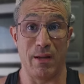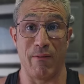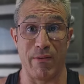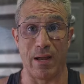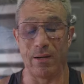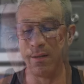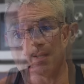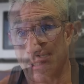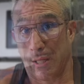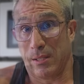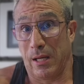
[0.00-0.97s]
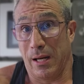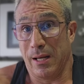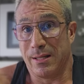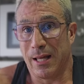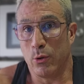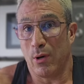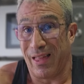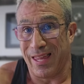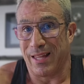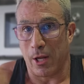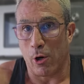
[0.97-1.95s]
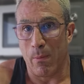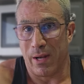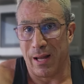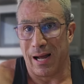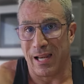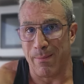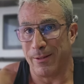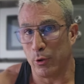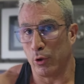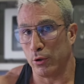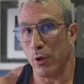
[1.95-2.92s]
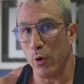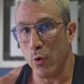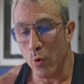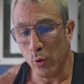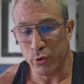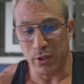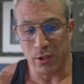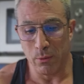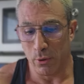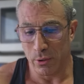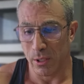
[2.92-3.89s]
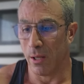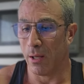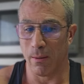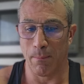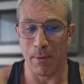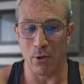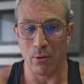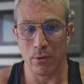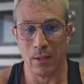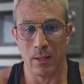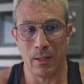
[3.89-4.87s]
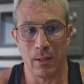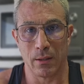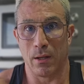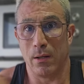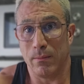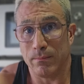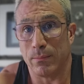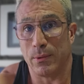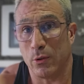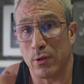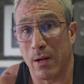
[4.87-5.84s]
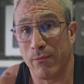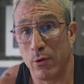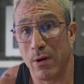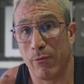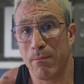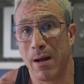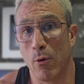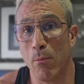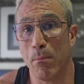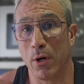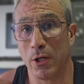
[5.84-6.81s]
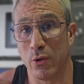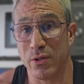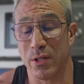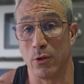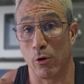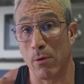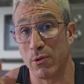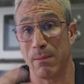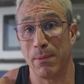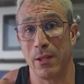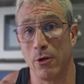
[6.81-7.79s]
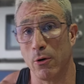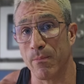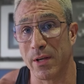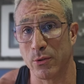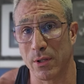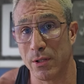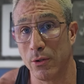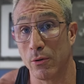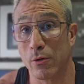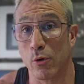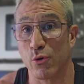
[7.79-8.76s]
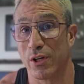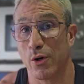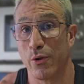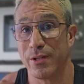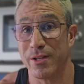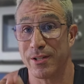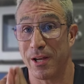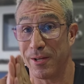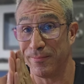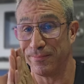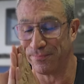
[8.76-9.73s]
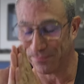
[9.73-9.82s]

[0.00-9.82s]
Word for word: y al final pues seguir estando a dieta, comer alimentos nutritivos, pero que pues, de, otra, de una forma un poquito distinto. Como siempre digo, esto ha sido Consejo de Sensei.